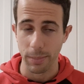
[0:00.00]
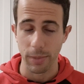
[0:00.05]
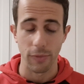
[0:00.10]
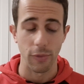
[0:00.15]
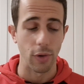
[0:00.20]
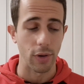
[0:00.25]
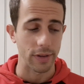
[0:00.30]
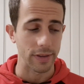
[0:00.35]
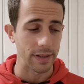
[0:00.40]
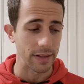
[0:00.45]
più
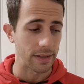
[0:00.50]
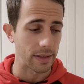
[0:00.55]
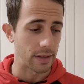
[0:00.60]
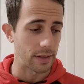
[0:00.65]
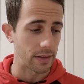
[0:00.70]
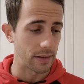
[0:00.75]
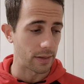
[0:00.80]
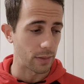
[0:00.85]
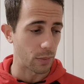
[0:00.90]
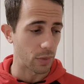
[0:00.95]
forte
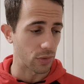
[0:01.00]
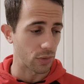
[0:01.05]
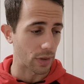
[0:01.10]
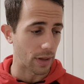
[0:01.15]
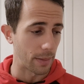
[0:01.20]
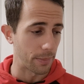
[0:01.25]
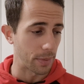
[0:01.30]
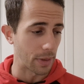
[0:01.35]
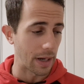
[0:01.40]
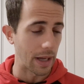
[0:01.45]
di, di, questo
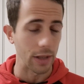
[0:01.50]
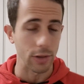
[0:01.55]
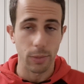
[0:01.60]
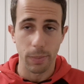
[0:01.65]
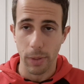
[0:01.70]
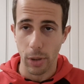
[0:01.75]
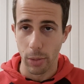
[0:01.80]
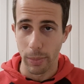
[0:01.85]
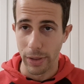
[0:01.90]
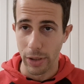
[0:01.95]
campionato,
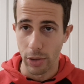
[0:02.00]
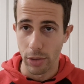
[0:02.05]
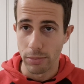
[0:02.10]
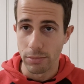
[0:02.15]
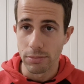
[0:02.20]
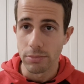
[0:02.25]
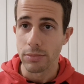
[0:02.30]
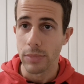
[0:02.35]
perlomeno